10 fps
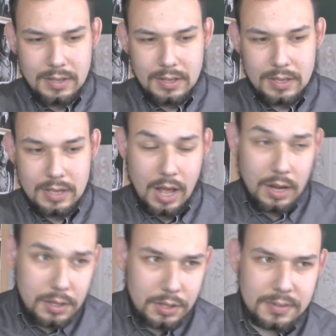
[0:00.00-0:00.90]
E,
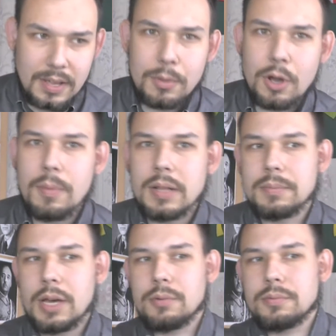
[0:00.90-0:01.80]
ale i sam Roman
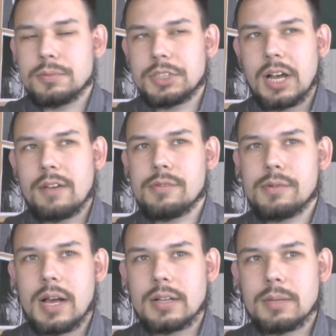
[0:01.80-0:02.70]
miał ciekawą
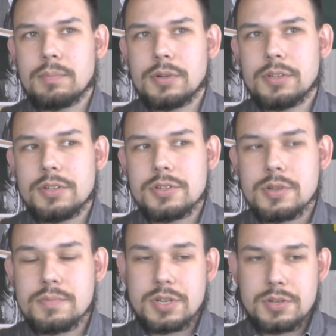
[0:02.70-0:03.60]
kartę
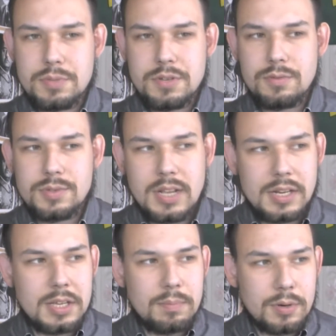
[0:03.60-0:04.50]
polityczną, przecież przywódca
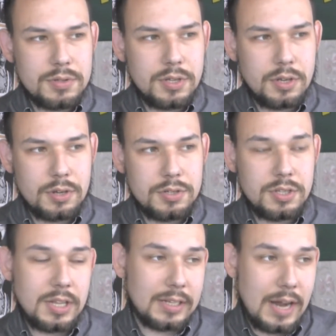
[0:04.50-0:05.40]
Ligi Polskich Rodzin
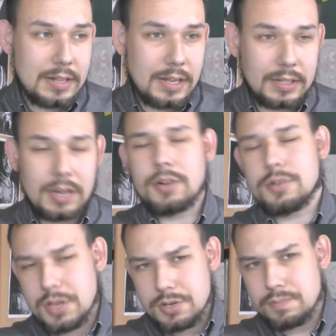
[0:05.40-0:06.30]
itd., tak itd., tak
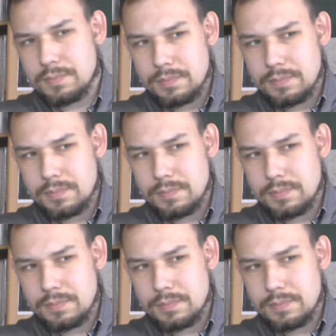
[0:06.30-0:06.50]
chociaż